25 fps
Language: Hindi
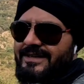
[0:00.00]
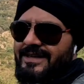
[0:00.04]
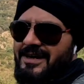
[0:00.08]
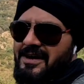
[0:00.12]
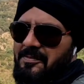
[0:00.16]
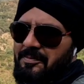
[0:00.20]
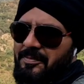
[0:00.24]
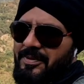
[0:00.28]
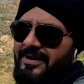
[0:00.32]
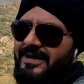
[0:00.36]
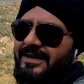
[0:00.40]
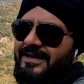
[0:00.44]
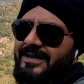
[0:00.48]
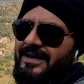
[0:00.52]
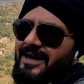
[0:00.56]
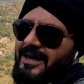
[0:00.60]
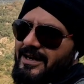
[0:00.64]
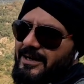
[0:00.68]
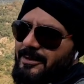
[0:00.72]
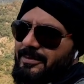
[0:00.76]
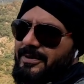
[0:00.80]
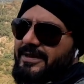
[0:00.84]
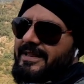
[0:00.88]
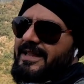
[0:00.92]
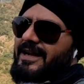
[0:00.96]
यहाँ पर
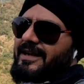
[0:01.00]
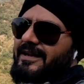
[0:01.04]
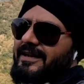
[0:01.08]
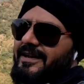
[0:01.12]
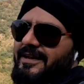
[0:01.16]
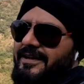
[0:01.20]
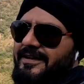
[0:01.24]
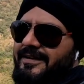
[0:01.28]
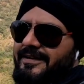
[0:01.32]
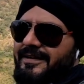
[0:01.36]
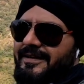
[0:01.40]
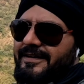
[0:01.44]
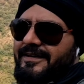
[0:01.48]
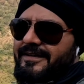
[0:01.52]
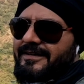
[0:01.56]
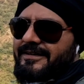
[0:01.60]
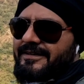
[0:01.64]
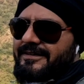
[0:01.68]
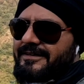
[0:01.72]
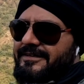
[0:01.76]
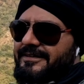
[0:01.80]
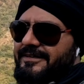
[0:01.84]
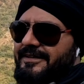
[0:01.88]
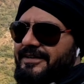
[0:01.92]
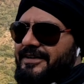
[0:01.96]
अलविदा
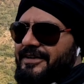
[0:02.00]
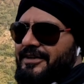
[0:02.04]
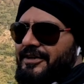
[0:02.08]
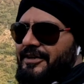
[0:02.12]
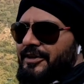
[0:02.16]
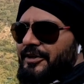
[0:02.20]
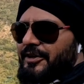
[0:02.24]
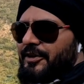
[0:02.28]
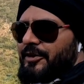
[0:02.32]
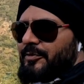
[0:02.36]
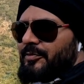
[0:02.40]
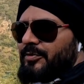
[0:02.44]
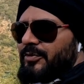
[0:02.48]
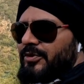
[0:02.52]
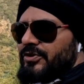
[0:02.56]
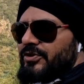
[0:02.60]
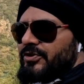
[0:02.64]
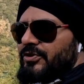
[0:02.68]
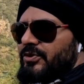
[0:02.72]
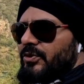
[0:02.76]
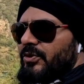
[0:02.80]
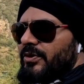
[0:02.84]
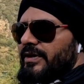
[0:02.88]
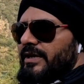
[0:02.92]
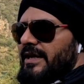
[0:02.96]
कहकर
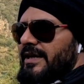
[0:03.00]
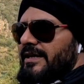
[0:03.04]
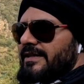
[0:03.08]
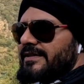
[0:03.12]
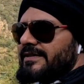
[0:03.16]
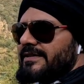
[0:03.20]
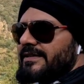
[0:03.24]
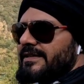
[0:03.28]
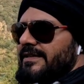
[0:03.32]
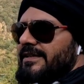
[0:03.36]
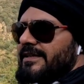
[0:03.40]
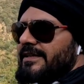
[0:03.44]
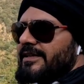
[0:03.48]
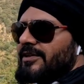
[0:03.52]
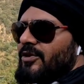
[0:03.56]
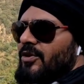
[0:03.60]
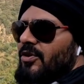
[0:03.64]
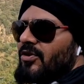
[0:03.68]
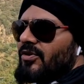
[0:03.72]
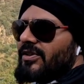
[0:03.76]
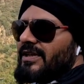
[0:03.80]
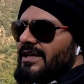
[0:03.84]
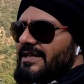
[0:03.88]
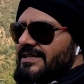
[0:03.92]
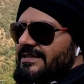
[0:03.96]
मुझको यहाँ से
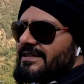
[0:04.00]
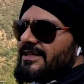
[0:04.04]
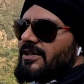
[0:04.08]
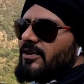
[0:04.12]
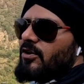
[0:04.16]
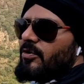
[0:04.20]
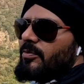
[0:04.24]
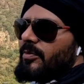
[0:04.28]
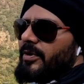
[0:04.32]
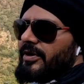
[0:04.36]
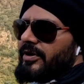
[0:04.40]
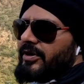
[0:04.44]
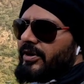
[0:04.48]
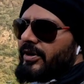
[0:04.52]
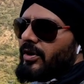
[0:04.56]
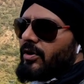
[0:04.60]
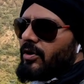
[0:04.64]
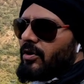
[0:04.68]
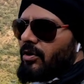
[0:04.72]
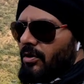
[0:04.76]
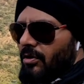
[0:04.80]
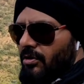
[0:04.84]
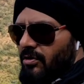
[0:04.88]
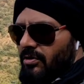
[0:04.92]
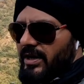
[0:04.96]
9-10 किलोमीटर
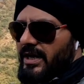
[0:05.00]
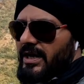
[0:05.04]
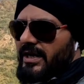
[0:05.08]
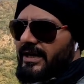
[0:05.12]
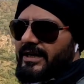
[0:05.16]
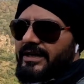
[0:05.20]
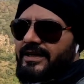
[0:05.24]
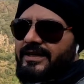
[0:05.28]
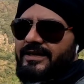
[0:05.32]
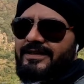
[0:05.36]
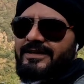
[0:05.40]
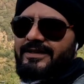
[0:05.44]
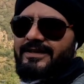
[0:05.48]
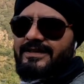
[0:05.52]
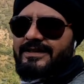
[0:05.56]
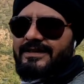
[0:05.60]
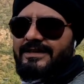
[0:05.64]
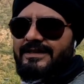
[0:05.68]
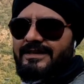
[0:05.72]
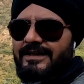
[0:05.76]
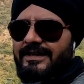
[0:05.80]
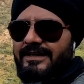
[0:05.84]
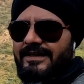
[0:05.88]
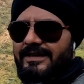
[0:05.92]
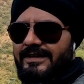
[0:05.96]
और आगे
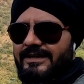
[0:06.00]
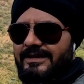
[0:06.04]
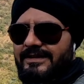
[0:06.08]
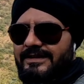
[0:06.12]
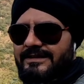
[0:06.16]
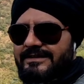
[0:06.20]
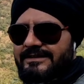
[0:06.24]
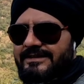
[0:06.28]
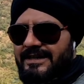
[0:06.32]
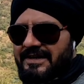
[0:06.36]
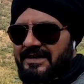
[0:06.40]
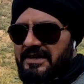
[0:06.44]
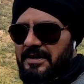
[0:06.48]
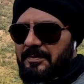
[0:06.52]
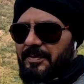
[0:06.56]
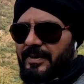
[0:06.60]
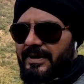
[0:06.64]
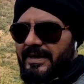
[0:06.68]
जाना